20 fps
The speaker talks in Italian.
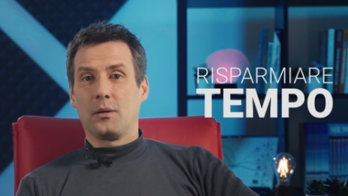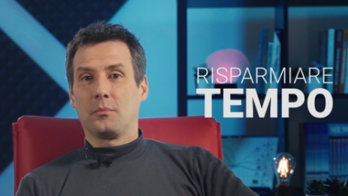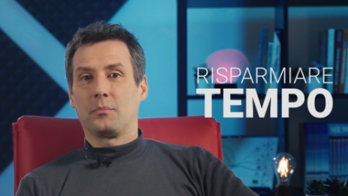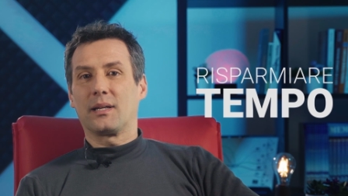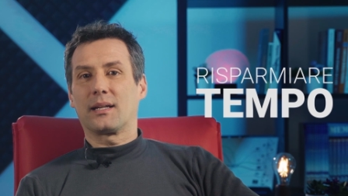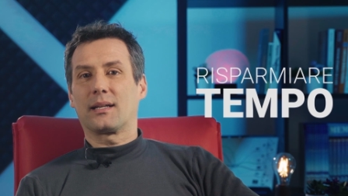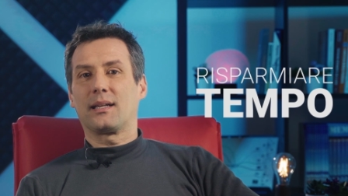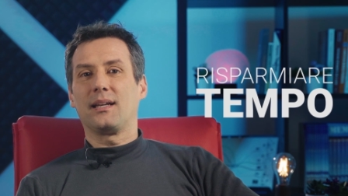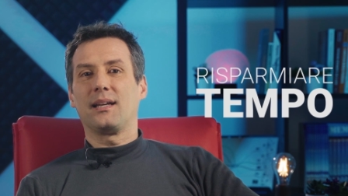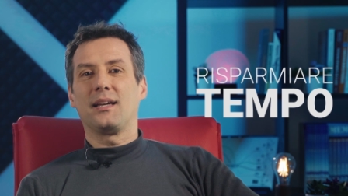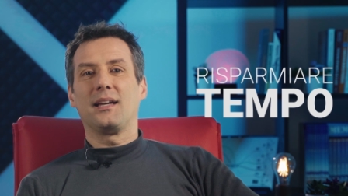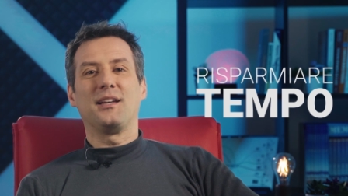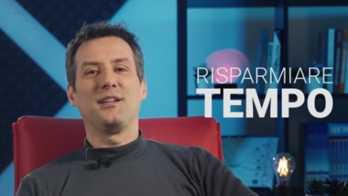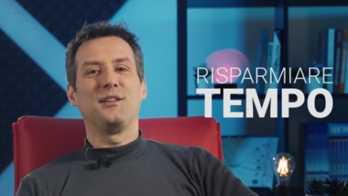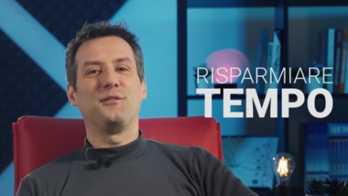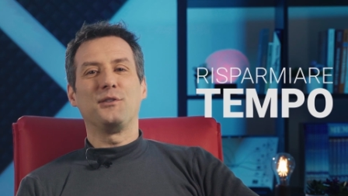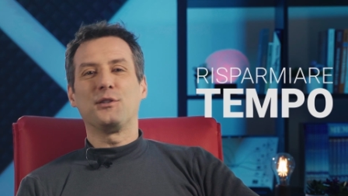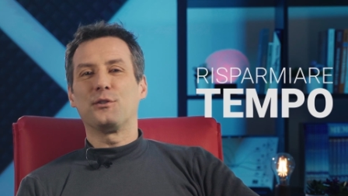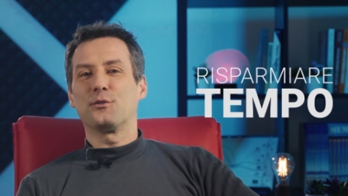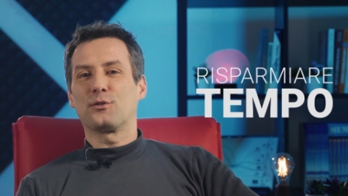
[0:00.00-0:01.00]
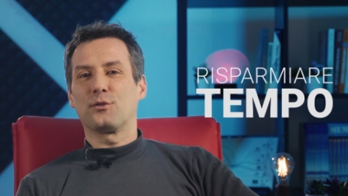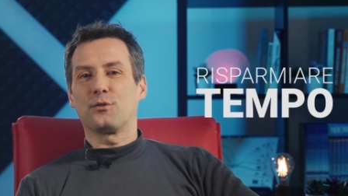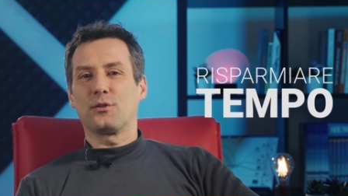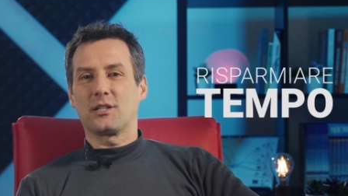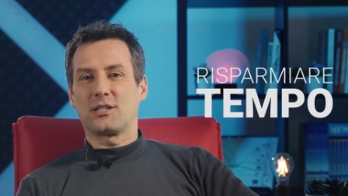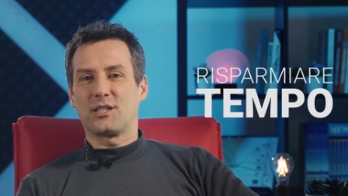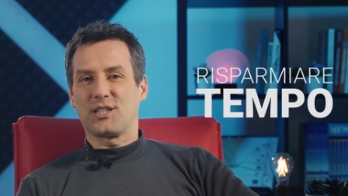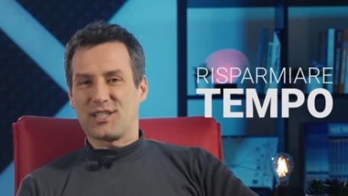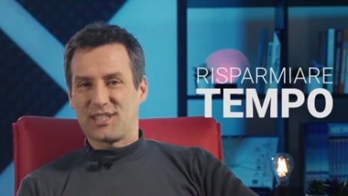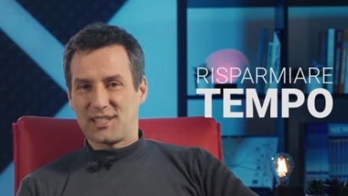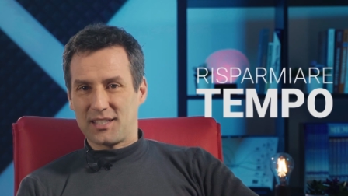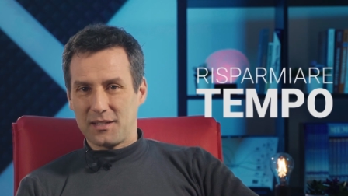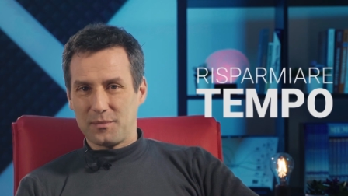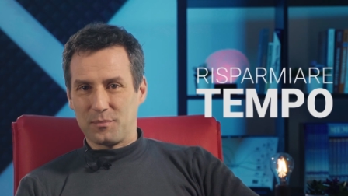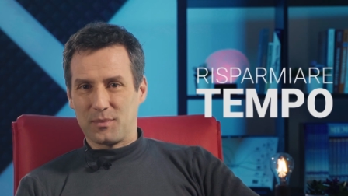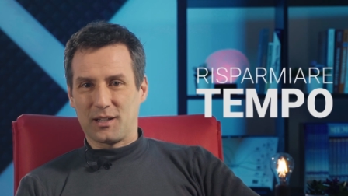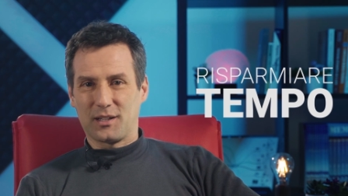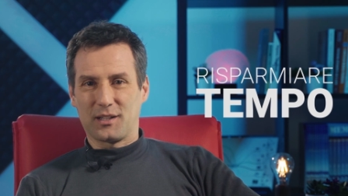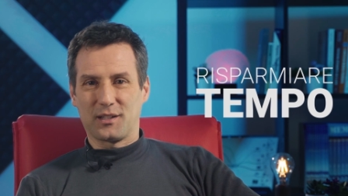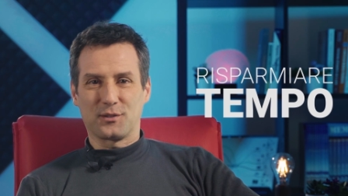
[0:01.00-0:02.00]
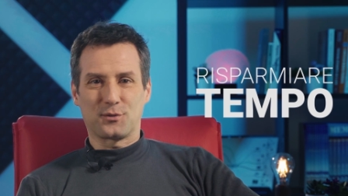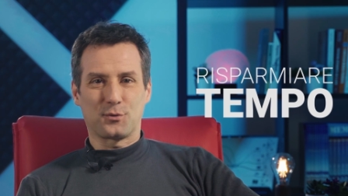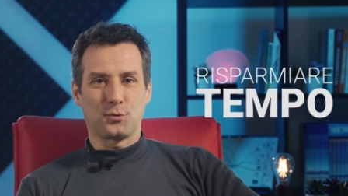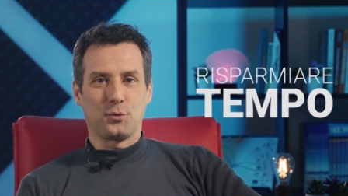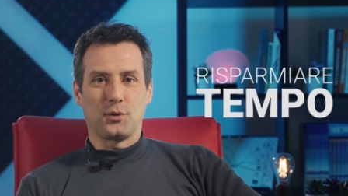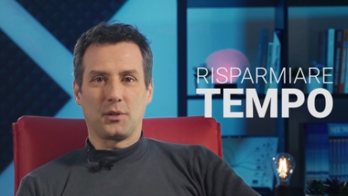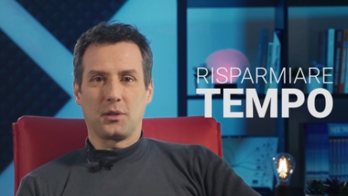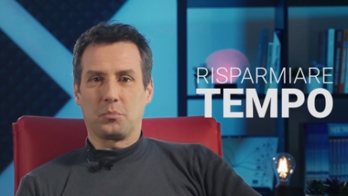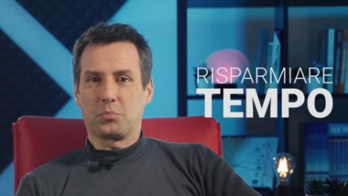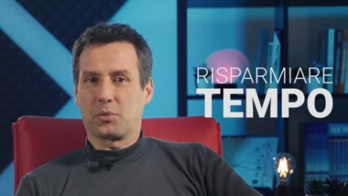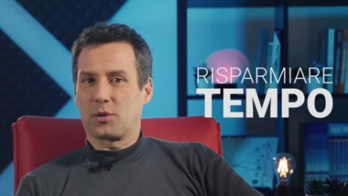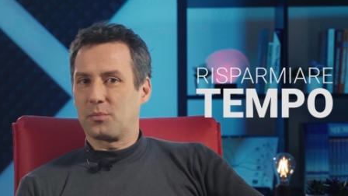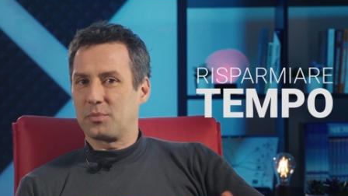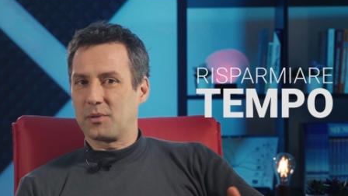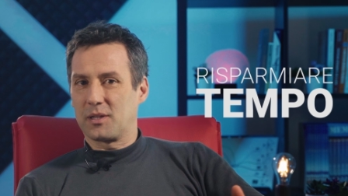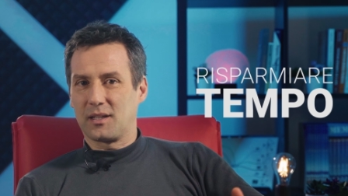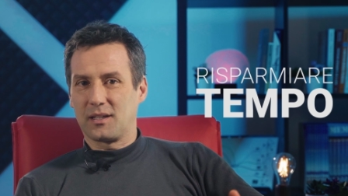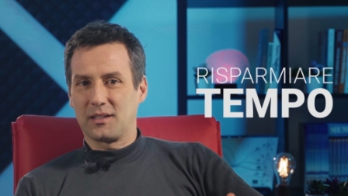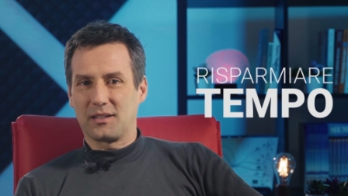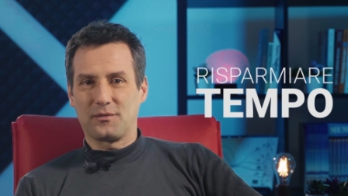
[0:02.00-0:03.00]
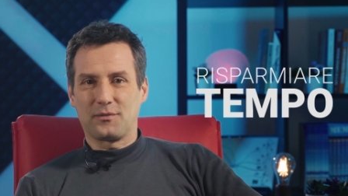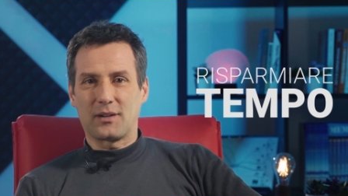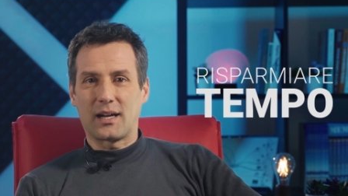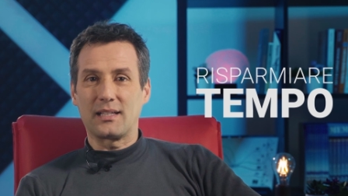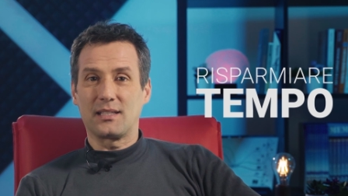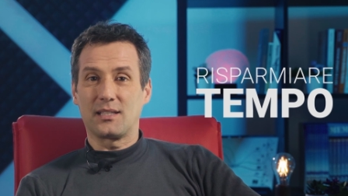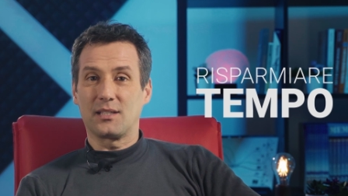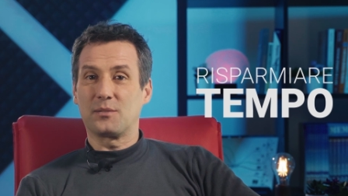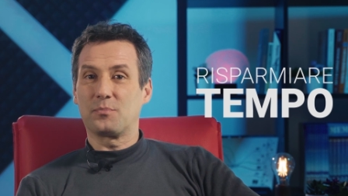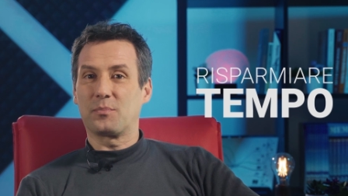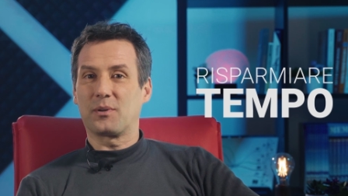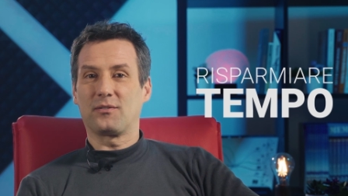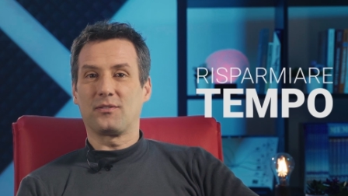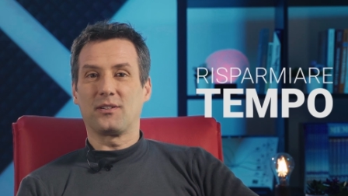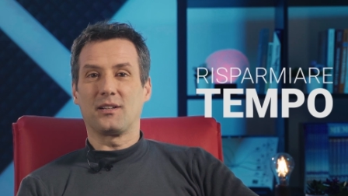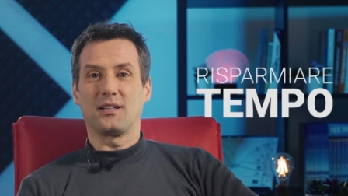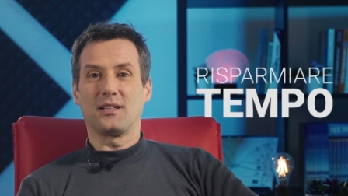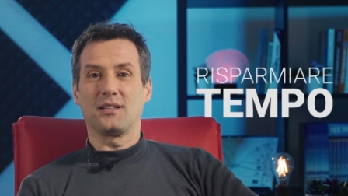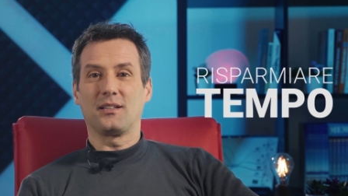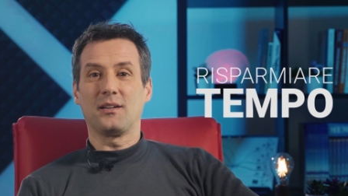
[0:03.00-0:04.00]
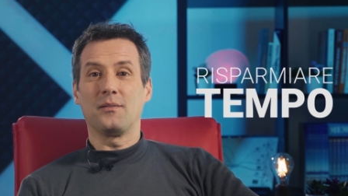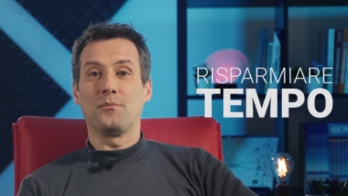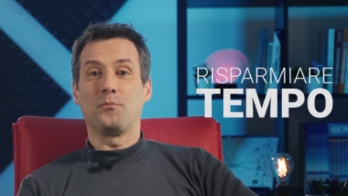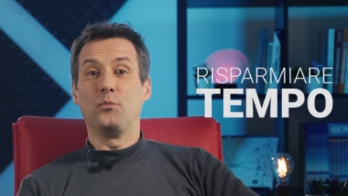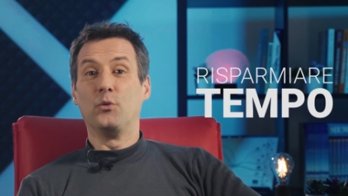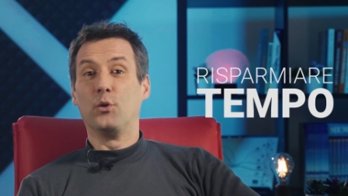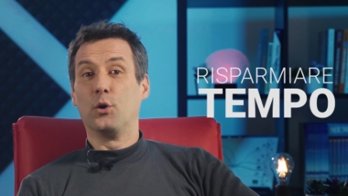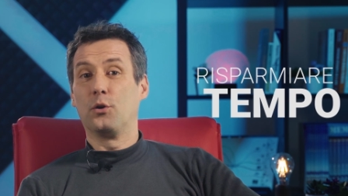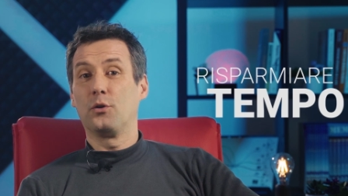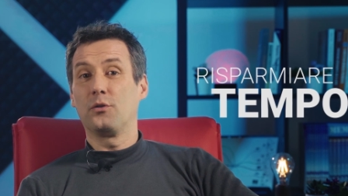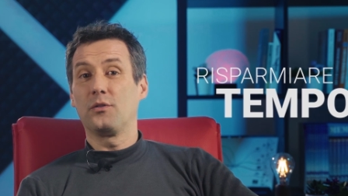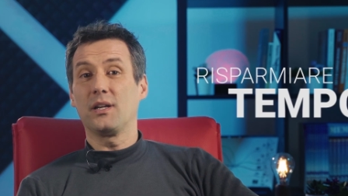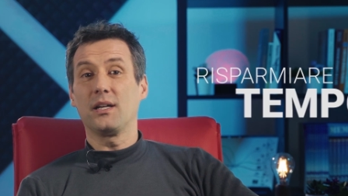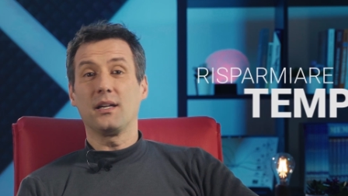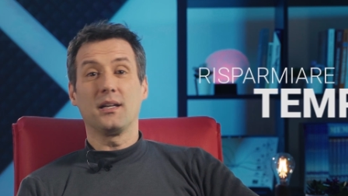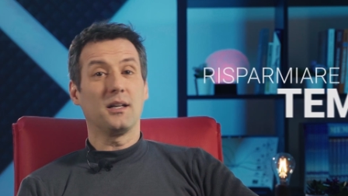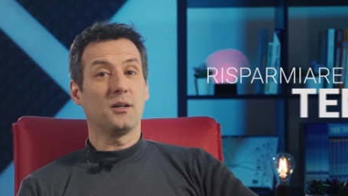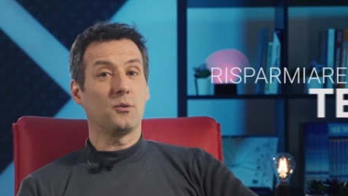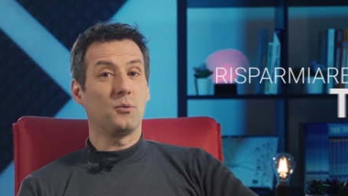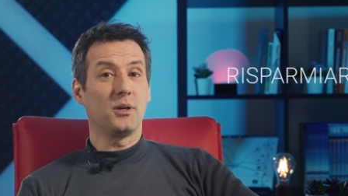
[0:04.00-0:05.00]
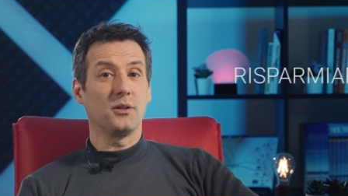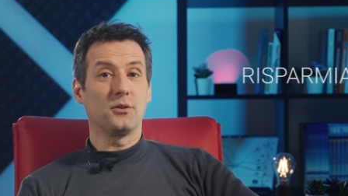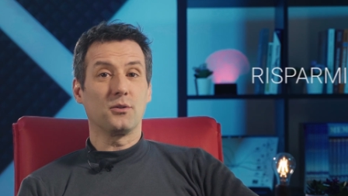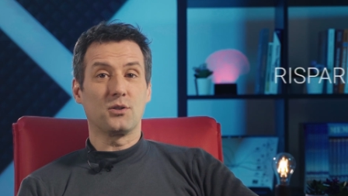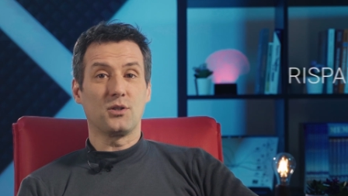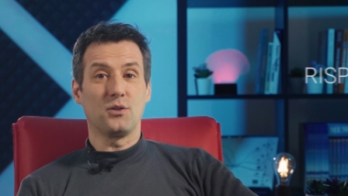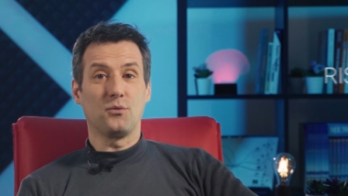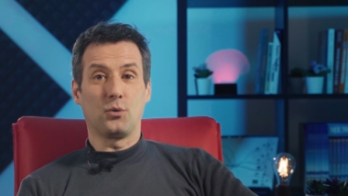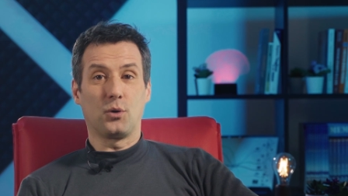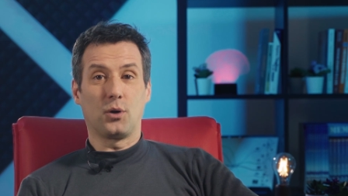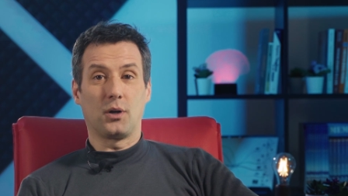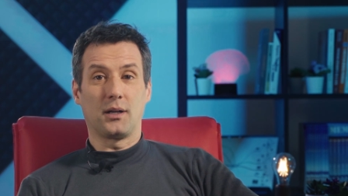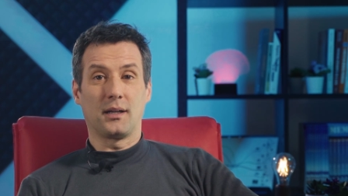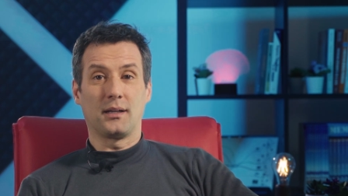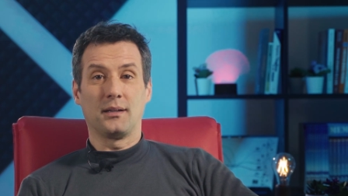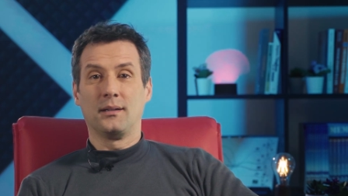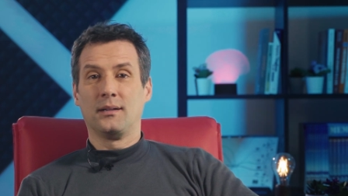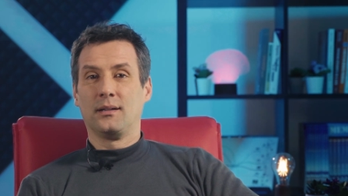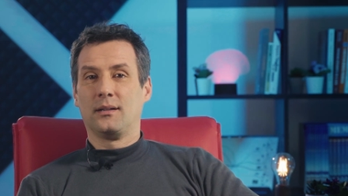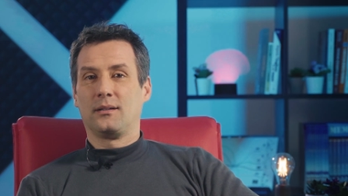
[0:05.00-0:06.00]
perché i video sono accessibili sui propri devices preferiti dove e quando si vuole,